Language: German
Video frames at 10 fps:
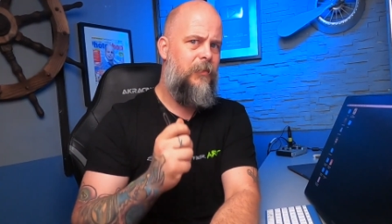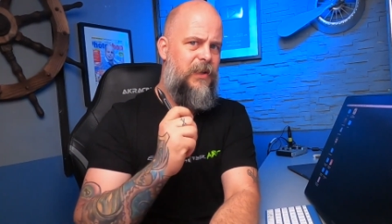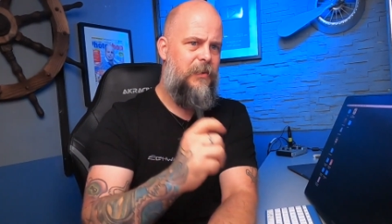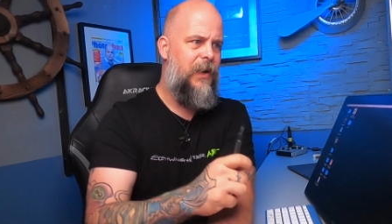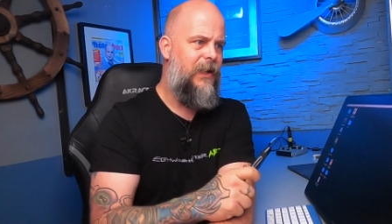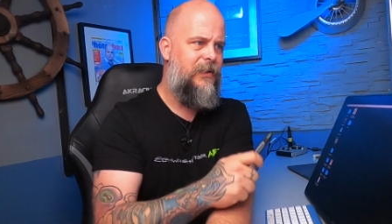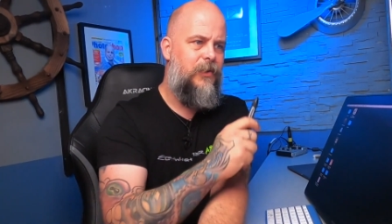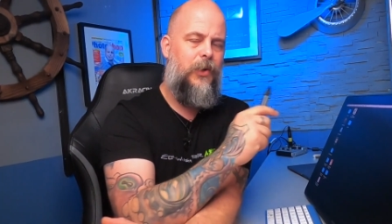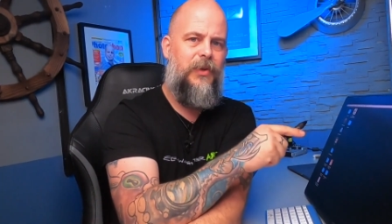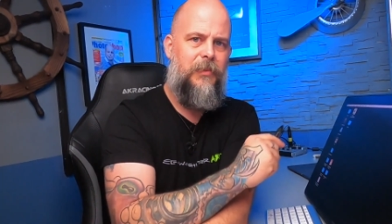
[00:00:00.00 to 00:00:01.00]
Mit dem
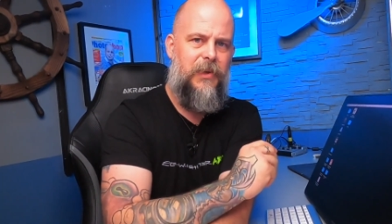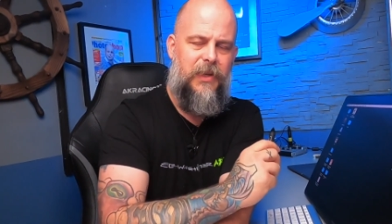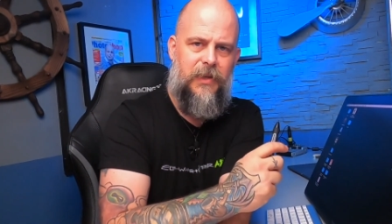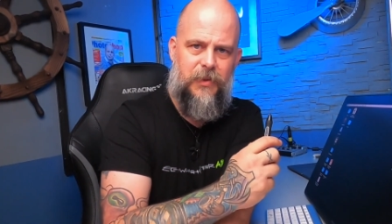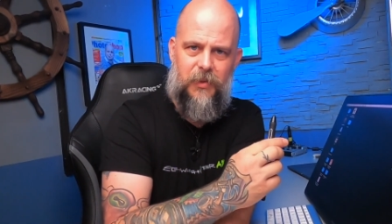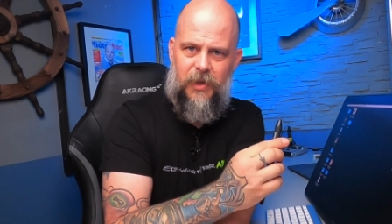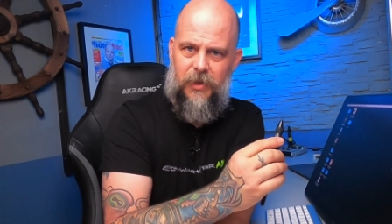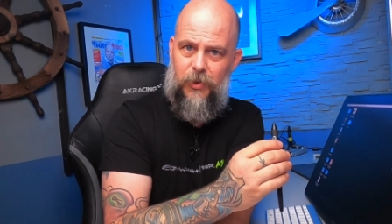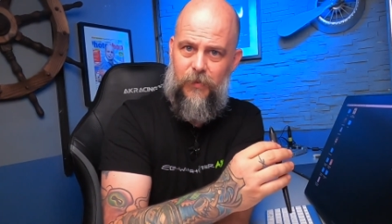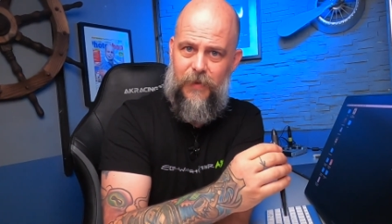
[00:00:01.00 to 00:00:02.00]
alten könnte man hier
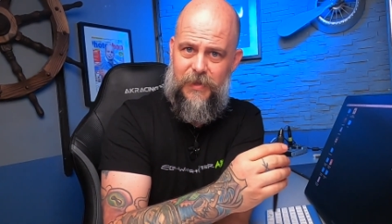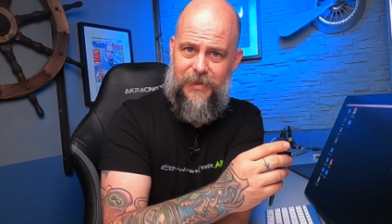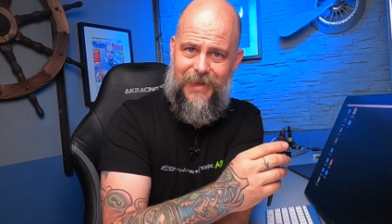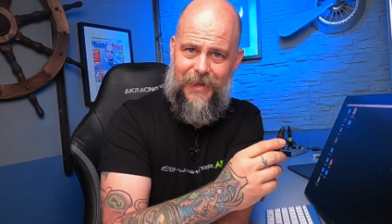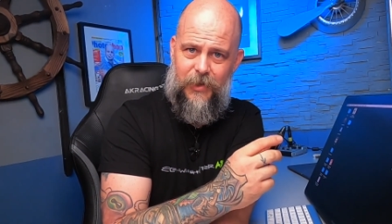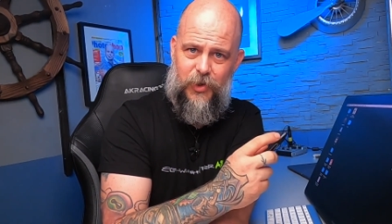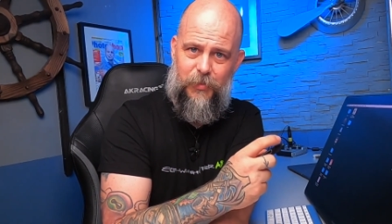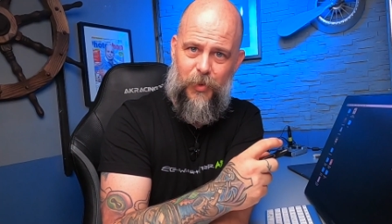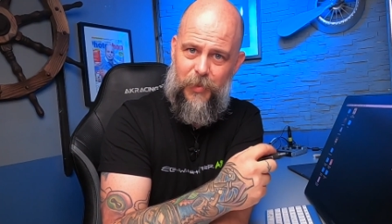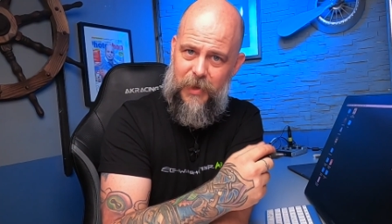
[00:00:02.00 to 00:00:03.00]
sogar irgendwelche
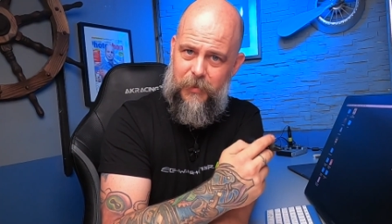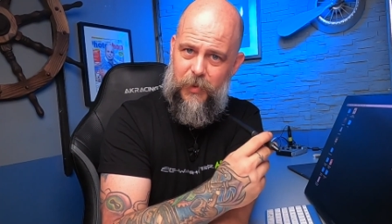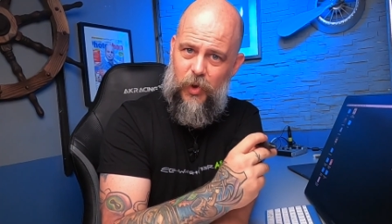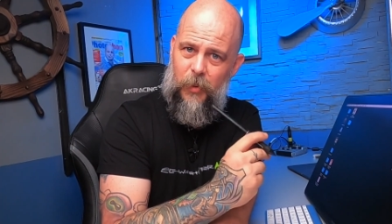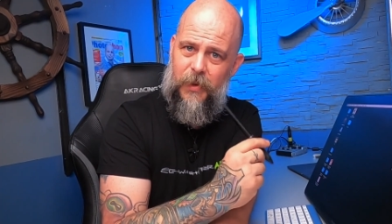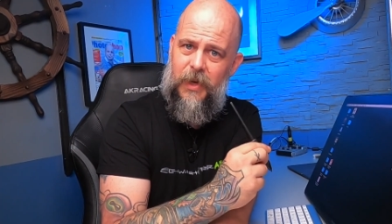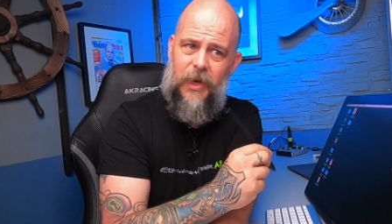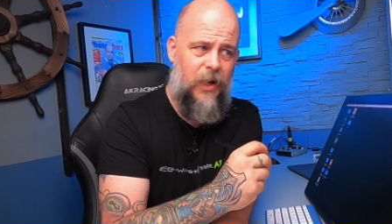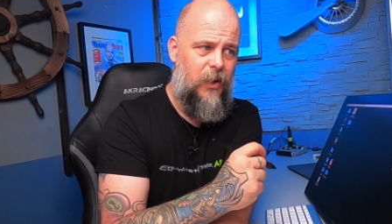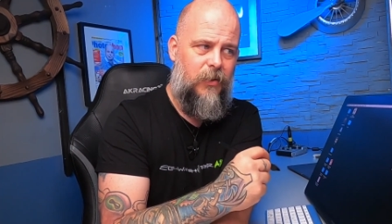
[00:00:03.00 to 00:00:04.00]
technischen Probleme bekommen
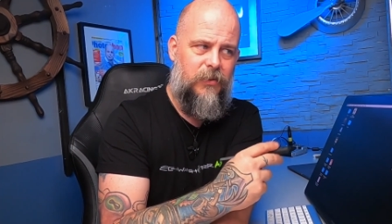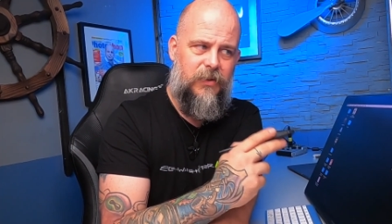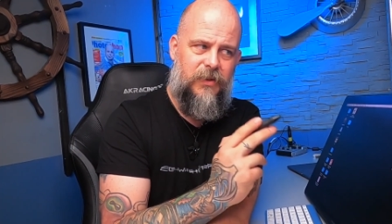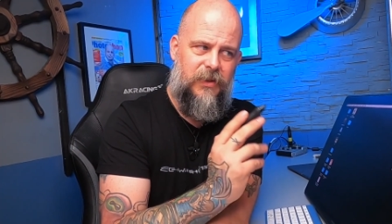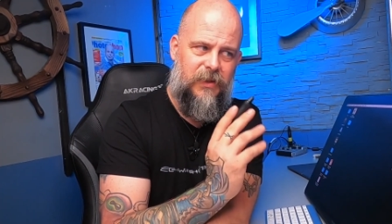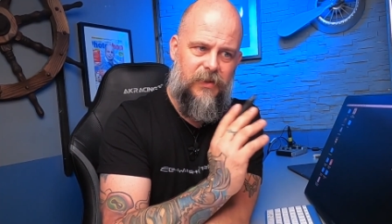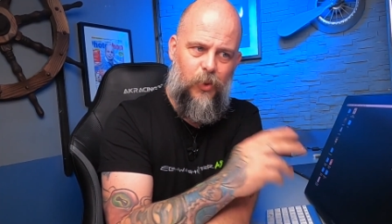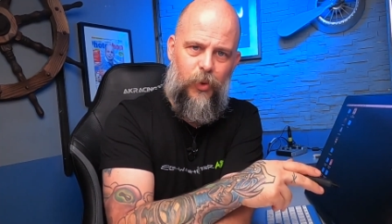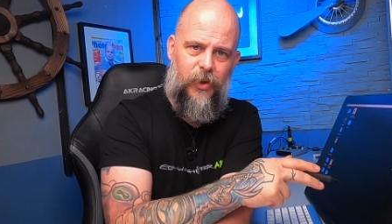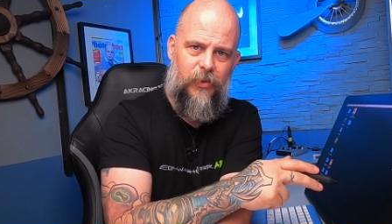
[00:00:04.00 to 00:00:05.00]
und
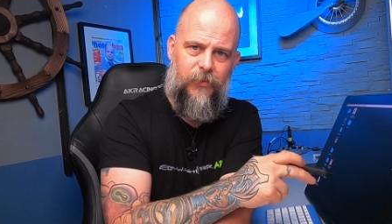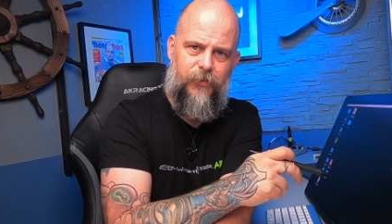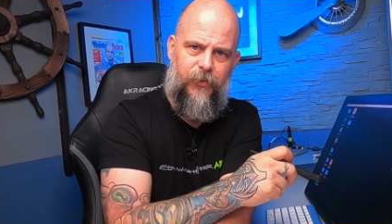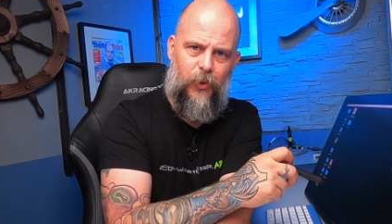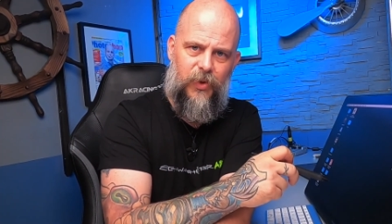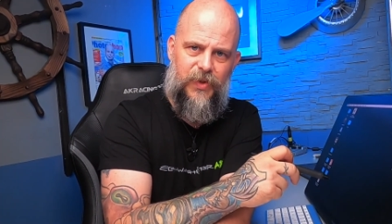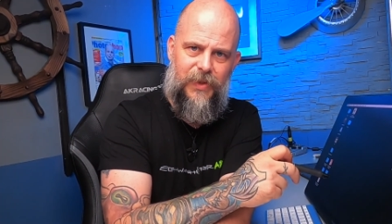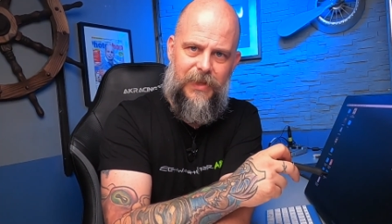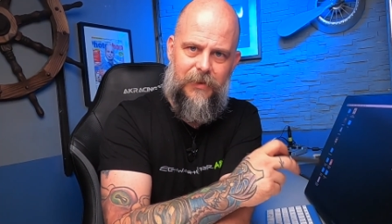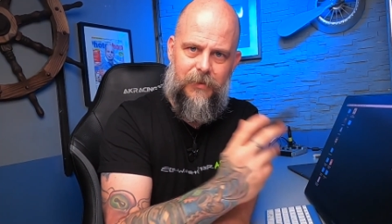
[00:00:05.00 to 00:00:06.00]
das Huion
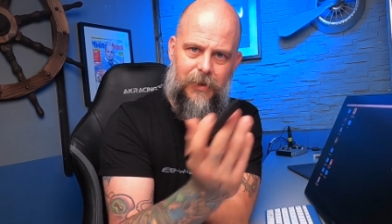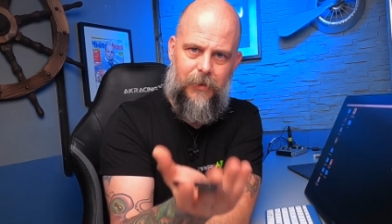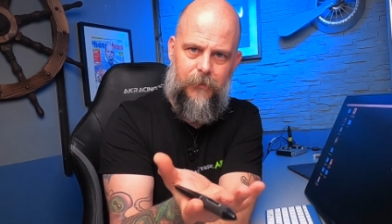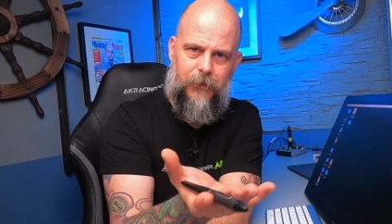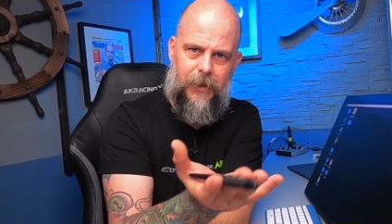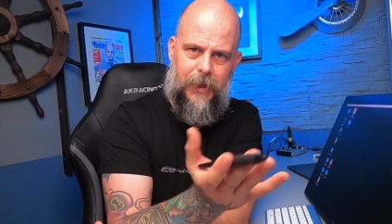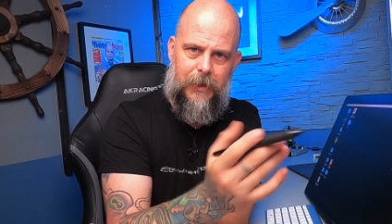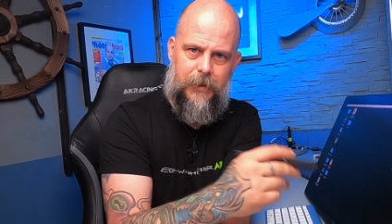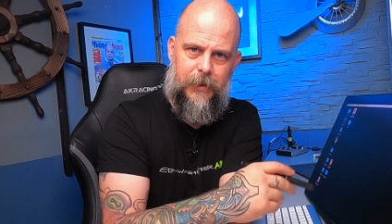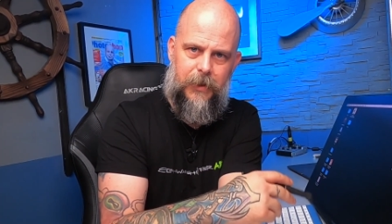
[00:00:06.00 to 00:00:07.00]
funktioniert dann
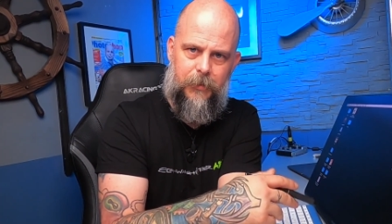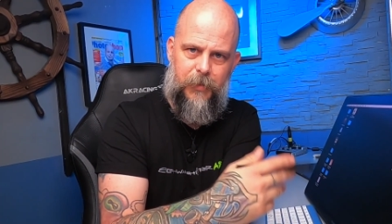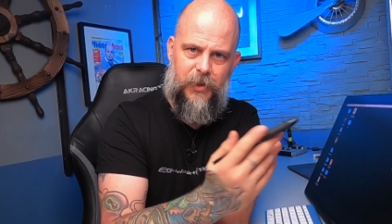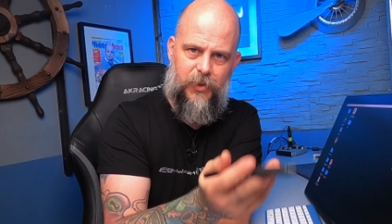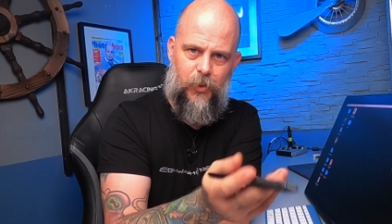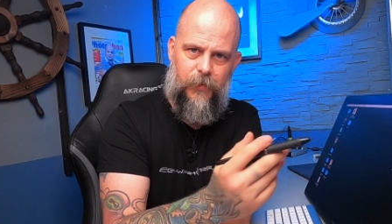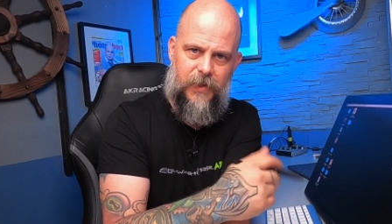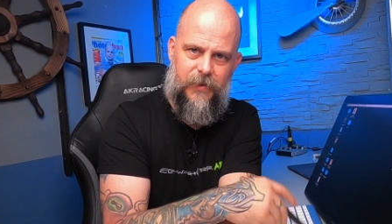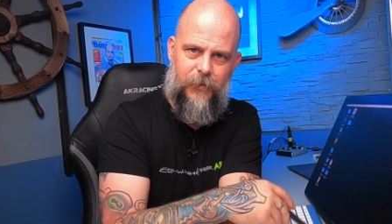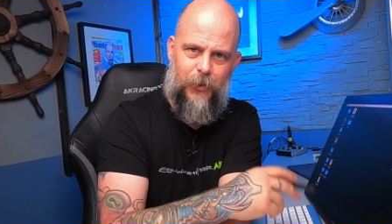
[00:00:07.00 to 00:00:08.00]
vielleicht nicht mehr so, wie
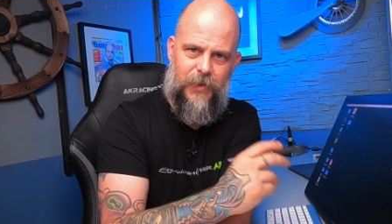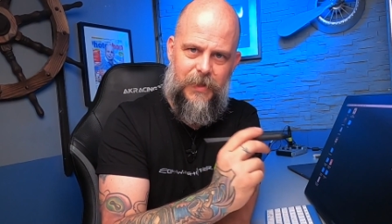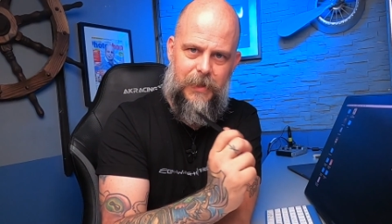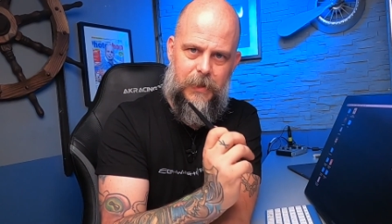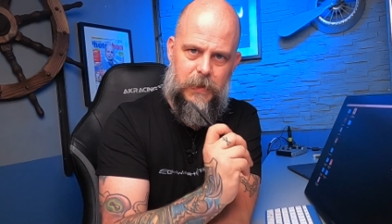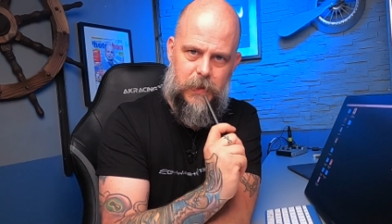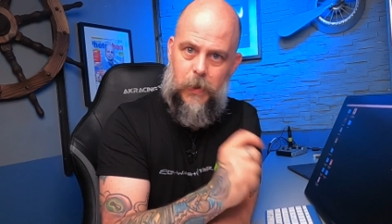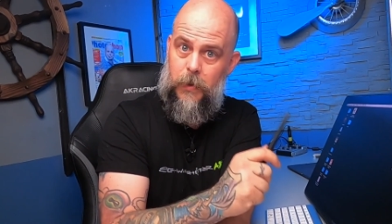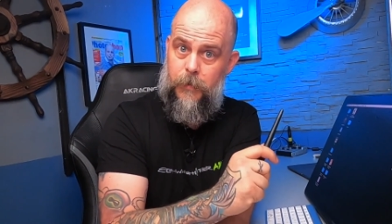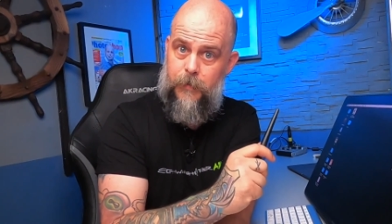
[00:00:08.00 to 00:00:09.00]
es funktionieren
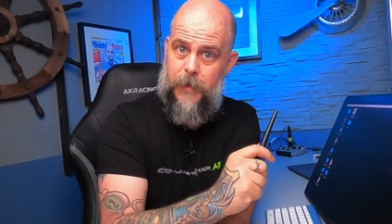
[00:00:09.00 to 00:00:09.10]
soll.